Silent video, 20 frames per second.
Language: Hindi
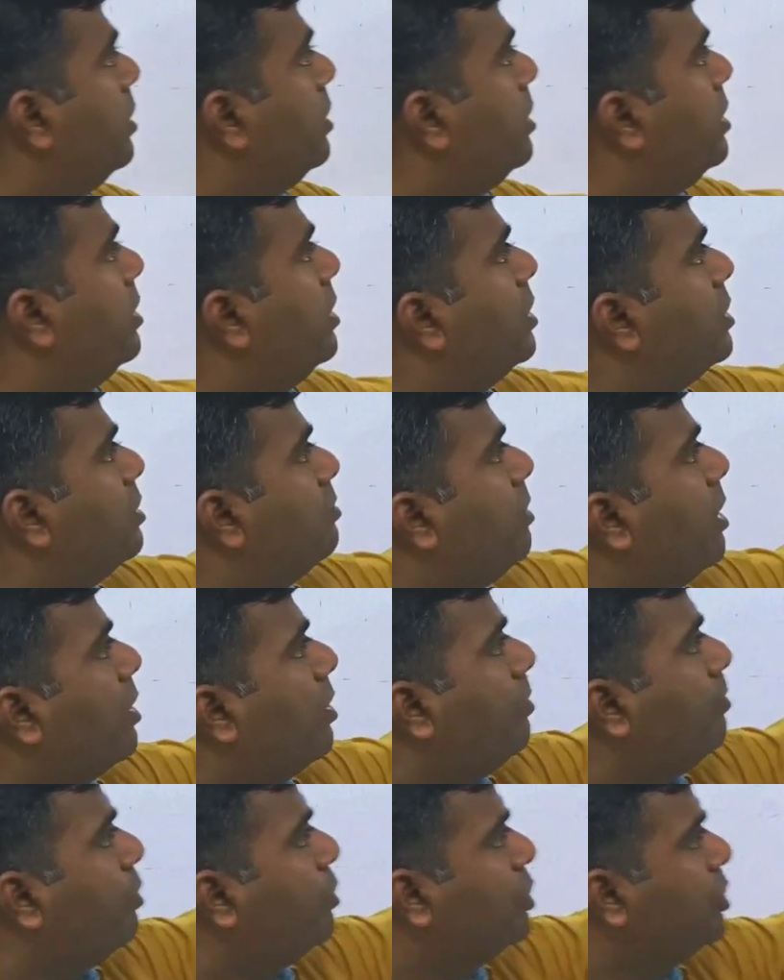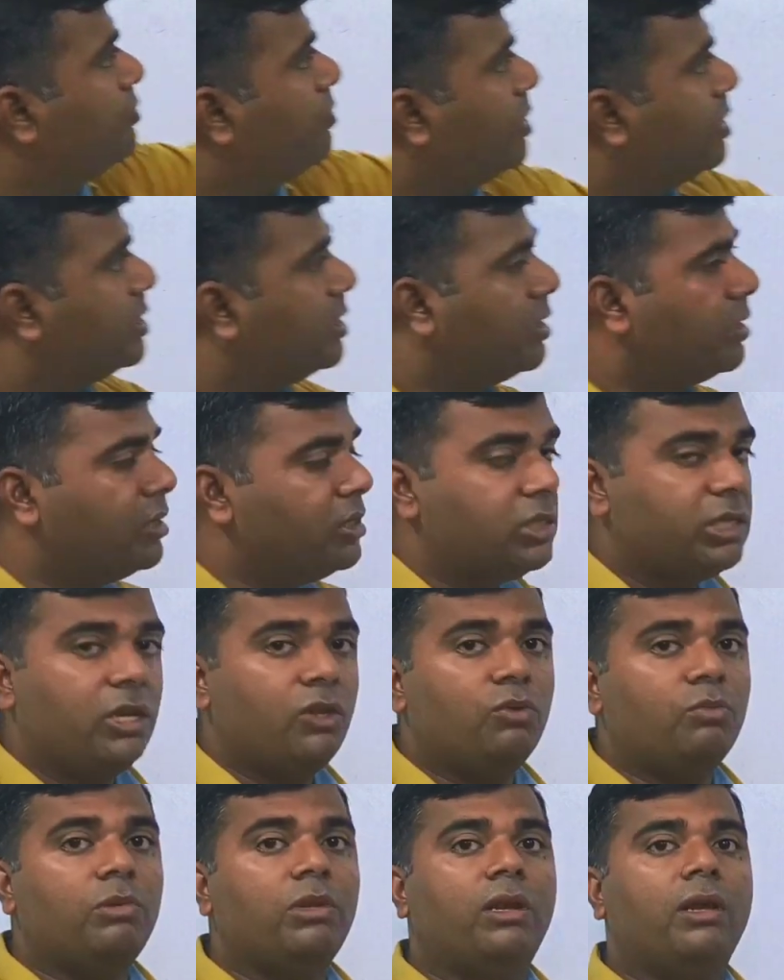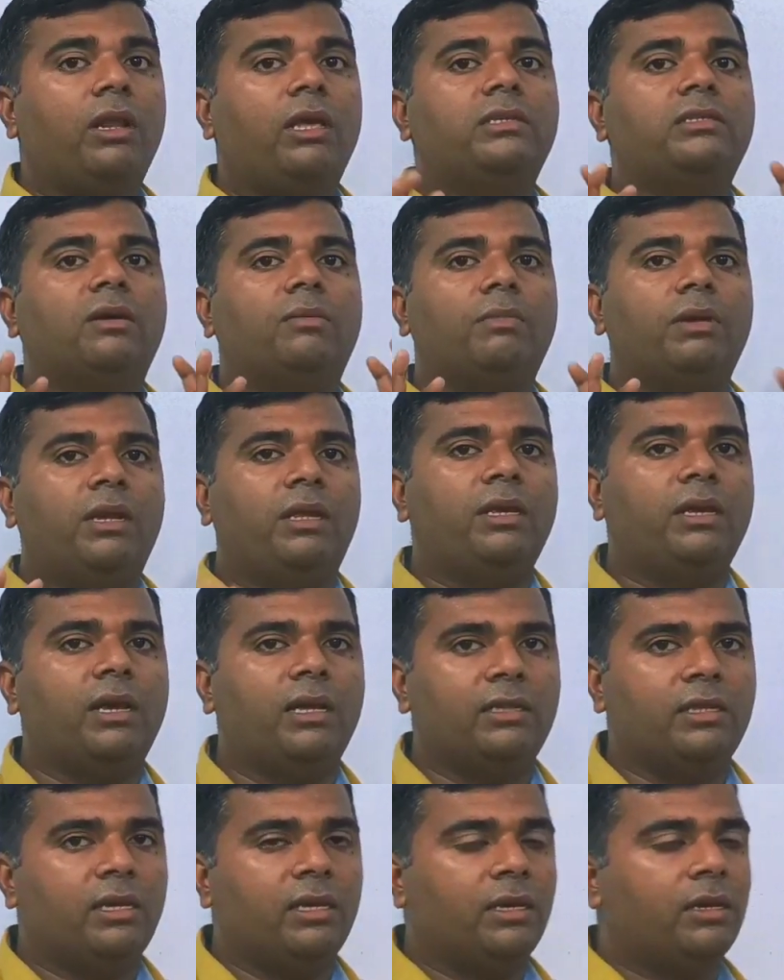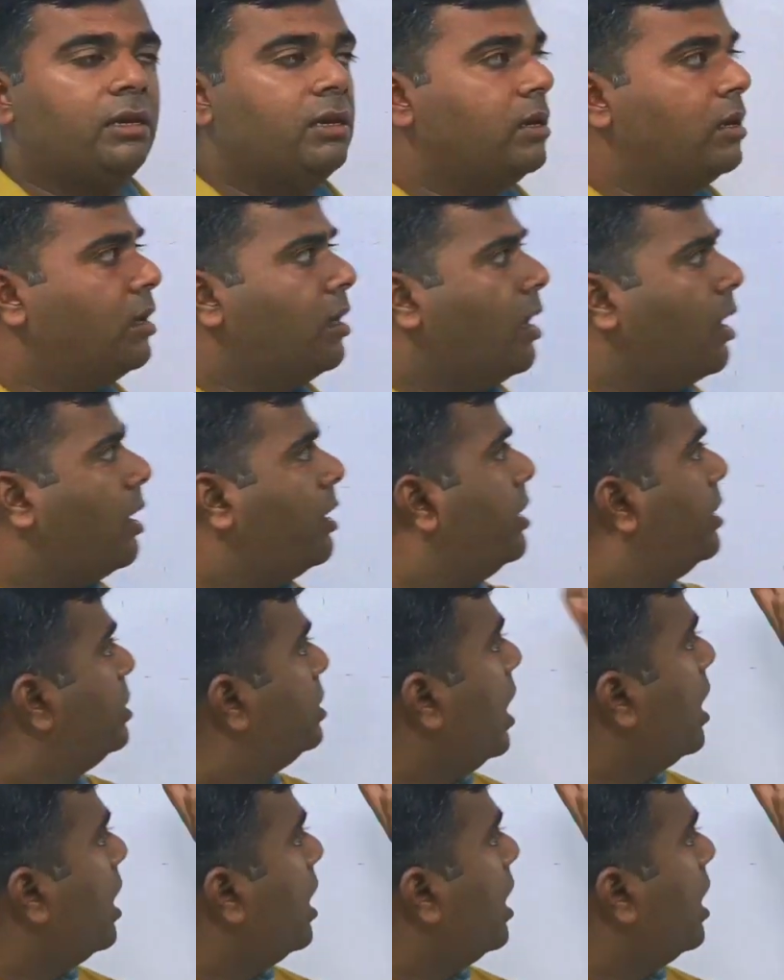इंटीग्रेशन बाय कंपोजिट फंक्शन इसके न्यूमेरिकल एग्जाम में नहीं आते हैं अगर